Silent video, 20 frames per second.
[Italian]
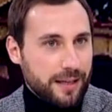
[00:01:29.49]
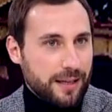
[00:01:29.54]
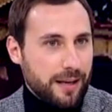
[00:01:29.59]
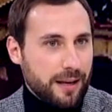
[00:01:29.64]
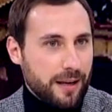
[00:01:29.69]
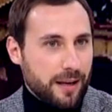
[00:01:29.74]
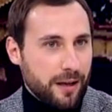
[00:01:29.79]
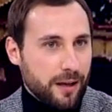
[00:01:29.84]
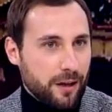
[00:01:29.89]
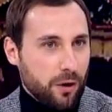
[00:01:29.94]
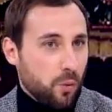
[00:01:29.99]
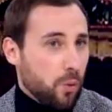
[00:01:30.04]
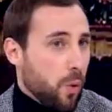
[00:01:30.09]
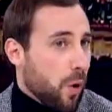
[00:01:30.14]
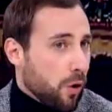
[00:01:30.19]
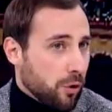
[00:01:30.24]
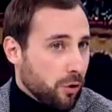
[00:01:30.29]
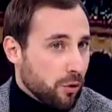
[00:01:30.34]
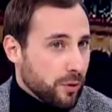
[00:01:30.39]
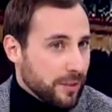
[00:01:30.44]
il
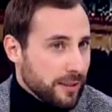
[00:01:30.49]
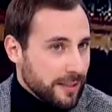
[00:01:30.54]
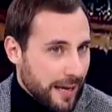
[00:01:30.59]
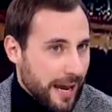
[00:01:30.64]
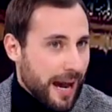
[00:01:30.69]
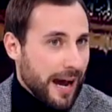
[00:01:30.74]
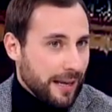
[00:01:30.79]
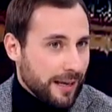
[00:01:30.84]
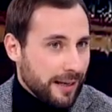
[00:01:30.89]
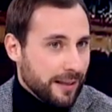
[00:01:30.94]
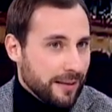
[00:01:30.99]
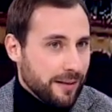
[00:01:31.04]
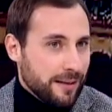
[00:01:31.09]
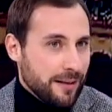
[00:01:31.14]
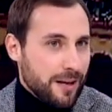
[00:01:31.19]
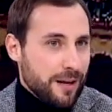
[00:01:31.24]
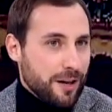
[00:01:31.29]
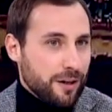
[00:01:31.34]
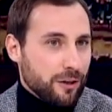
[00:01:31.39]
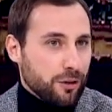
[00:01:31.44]
luogo ideale